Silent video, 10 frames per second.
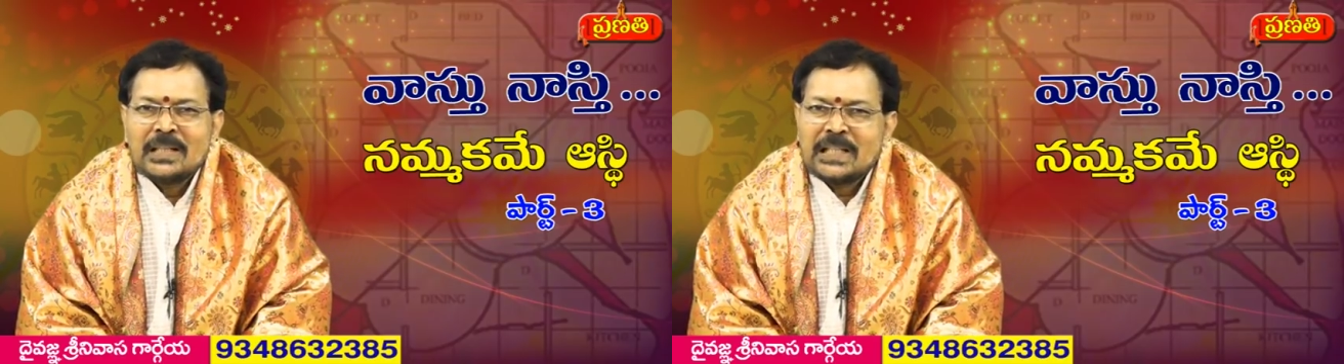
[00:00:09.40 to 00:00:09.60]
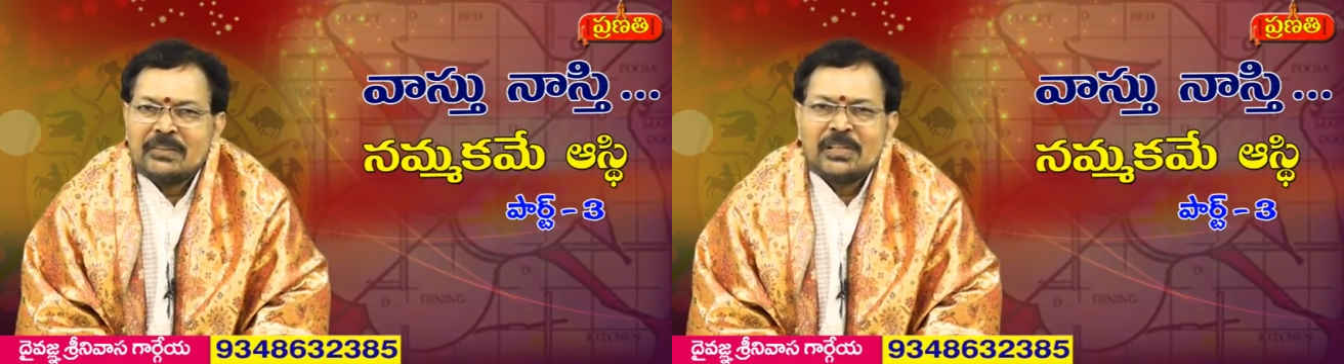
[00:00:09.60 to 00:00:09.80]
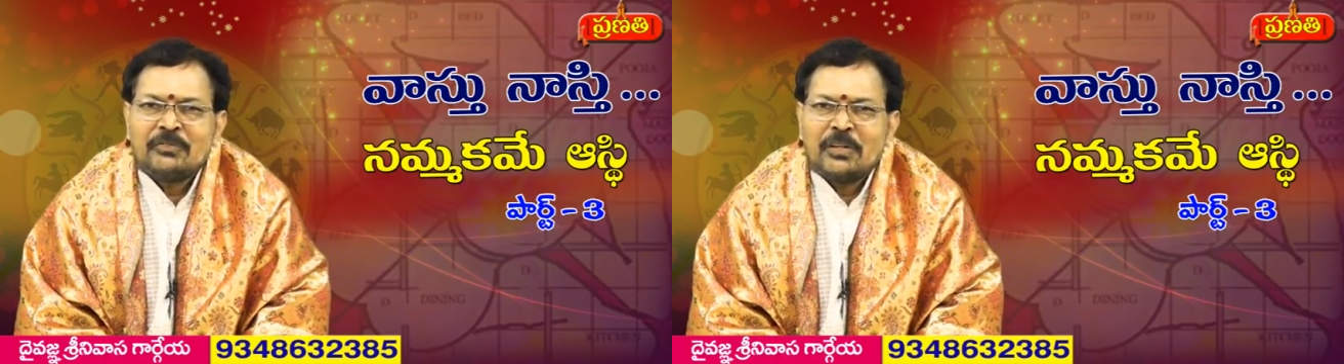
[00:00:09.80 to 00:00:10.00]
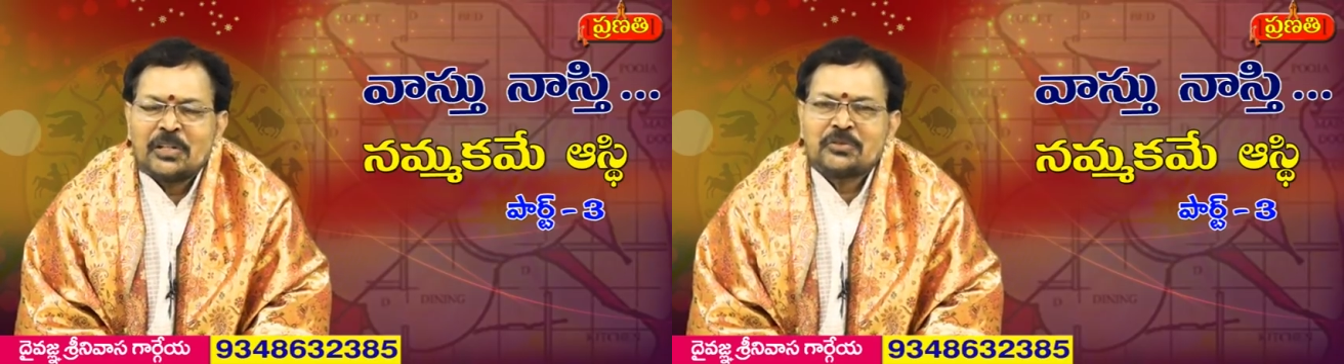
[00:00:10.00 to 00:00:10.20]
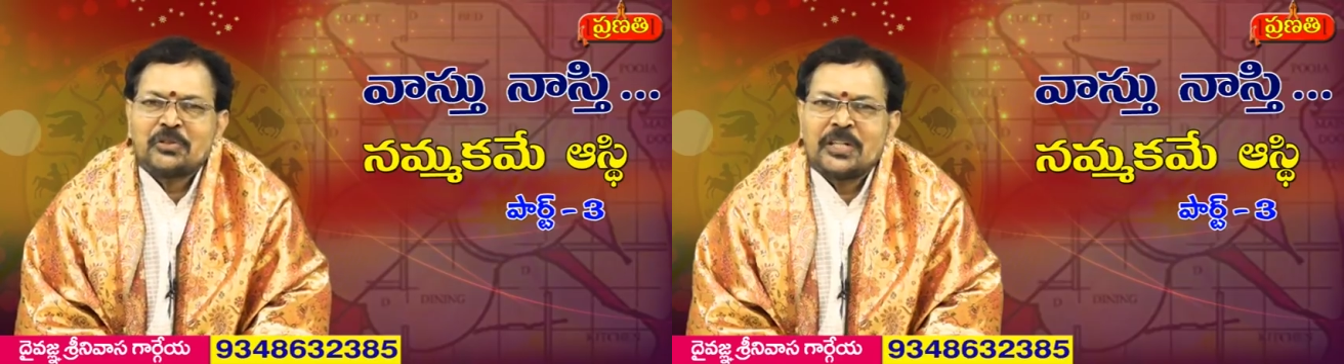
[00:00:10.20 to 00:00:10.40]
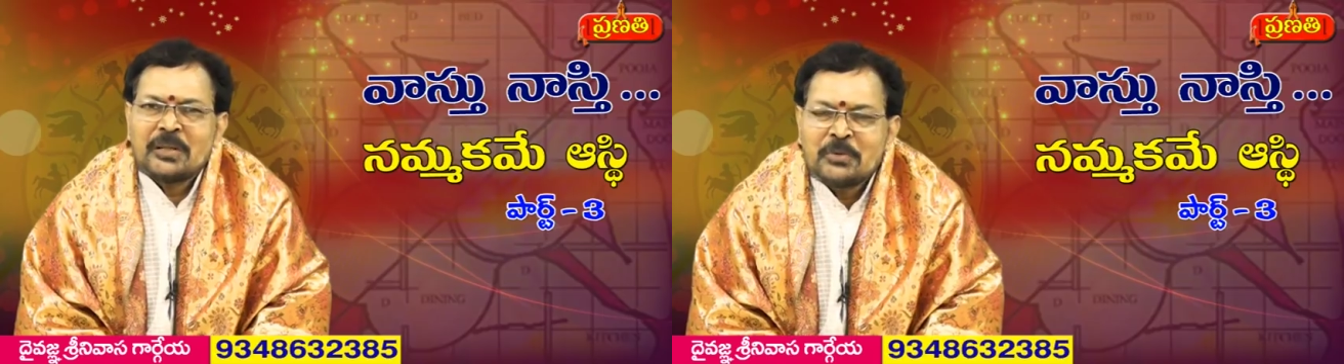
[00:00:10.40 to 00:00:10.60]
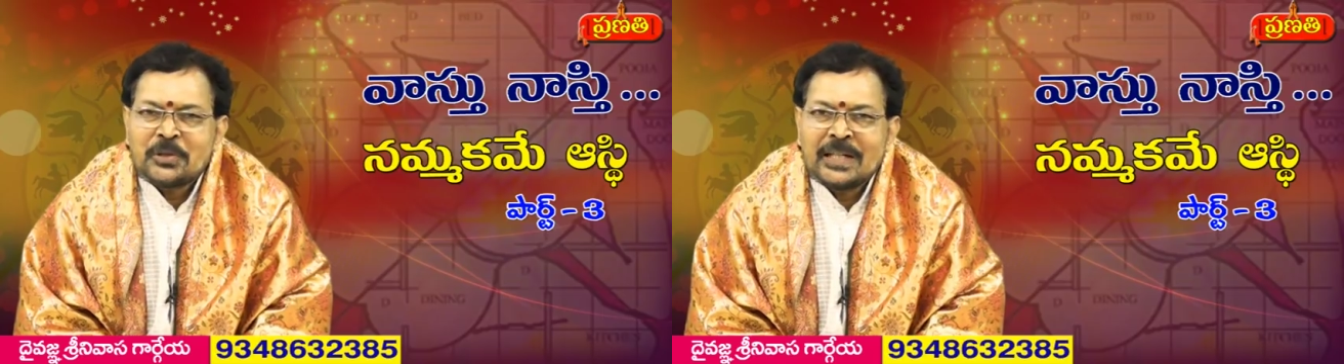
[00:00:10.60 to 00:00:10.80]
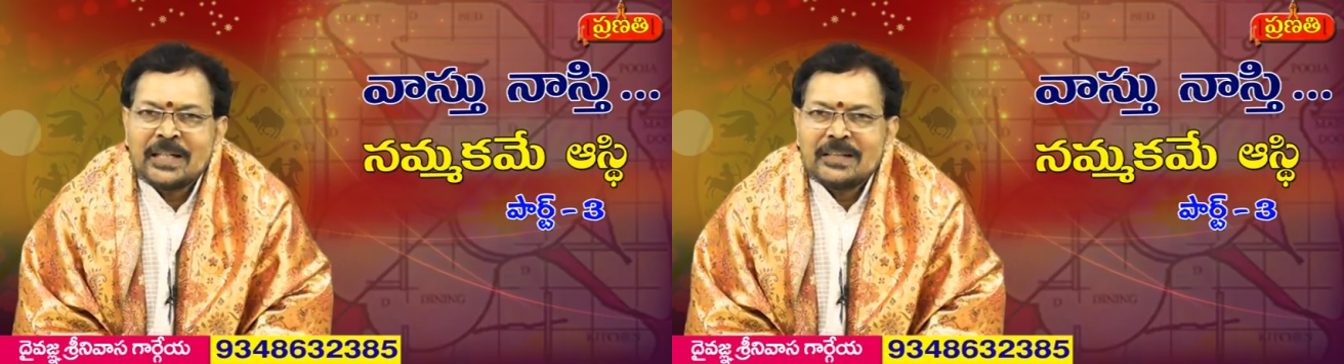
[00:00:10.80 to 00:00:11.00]
కేవలం వాస్తును
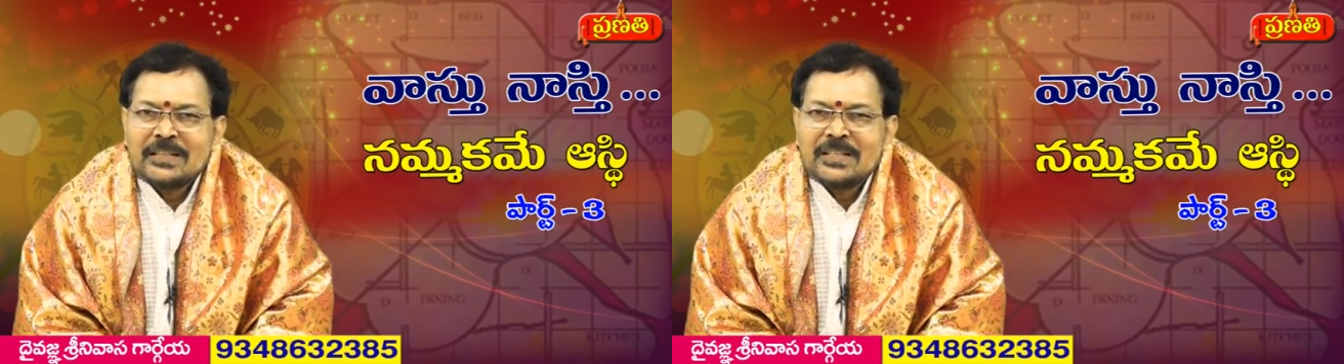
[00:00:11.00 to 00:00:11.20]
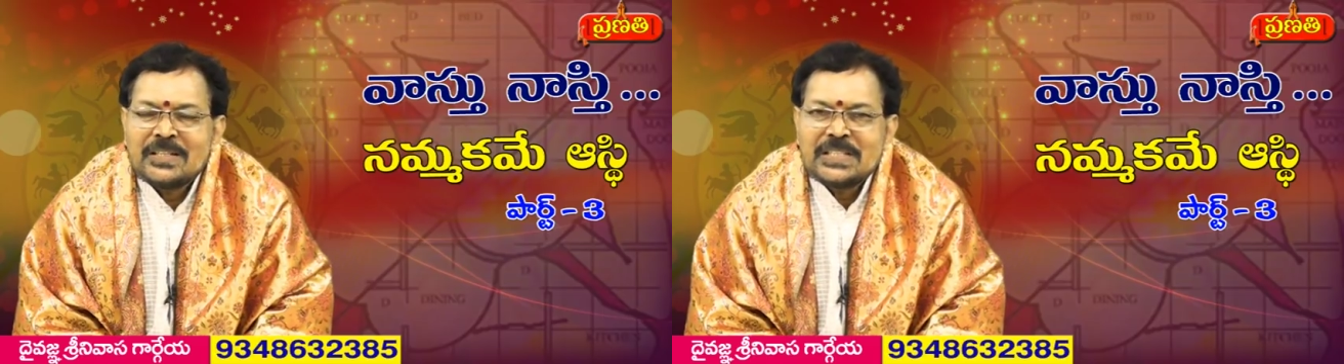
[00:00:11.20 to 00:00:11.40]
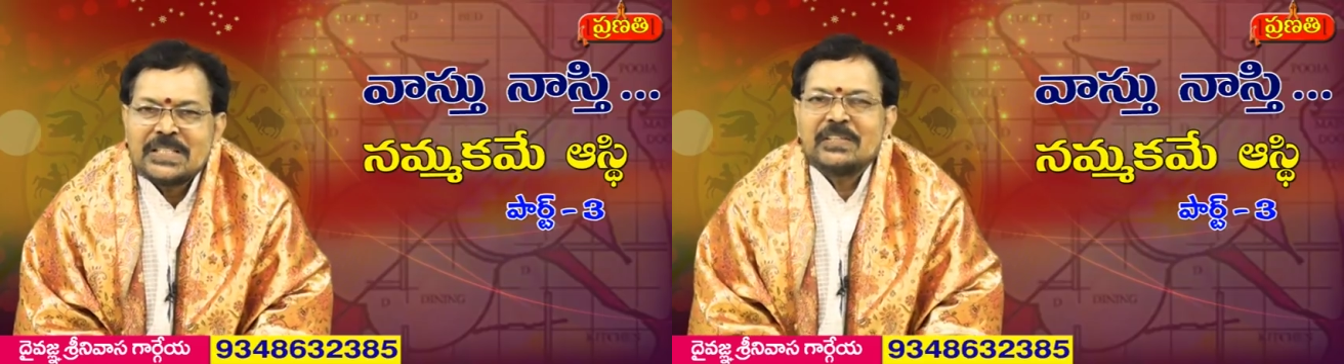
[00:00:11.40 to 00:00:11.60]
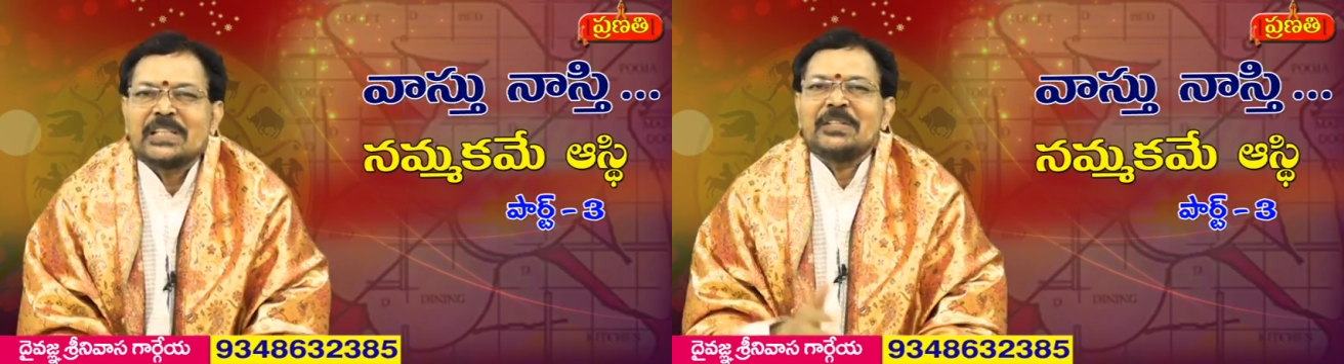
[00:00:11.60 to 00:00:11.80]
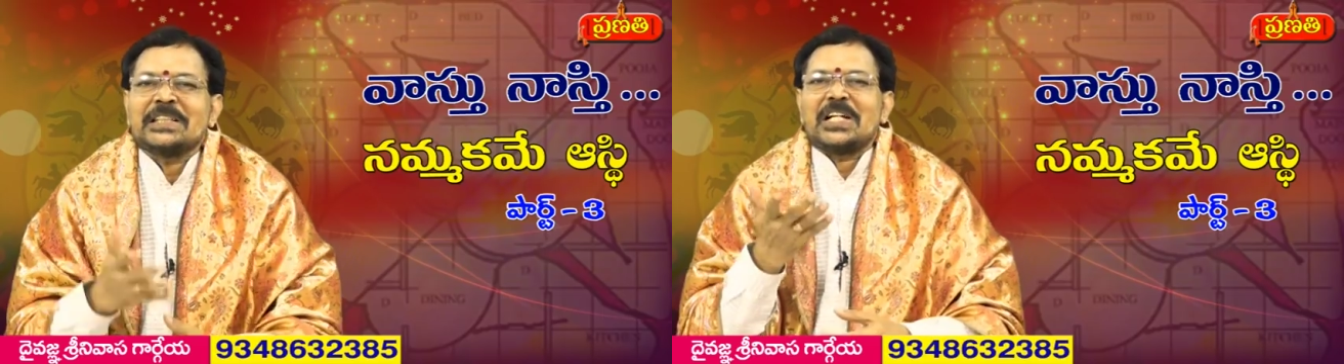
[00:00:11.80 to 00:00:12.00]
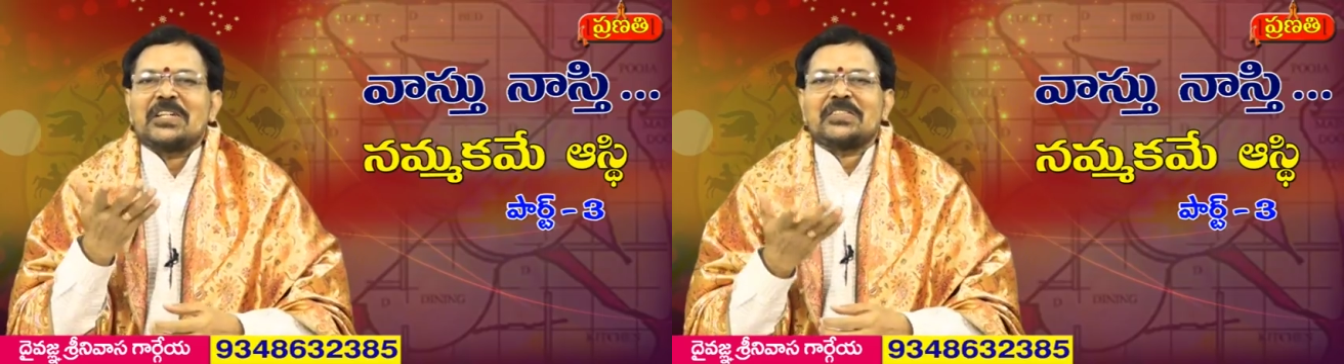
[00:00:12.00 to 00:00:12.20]
నమ్ముకుని జీవితం అంతా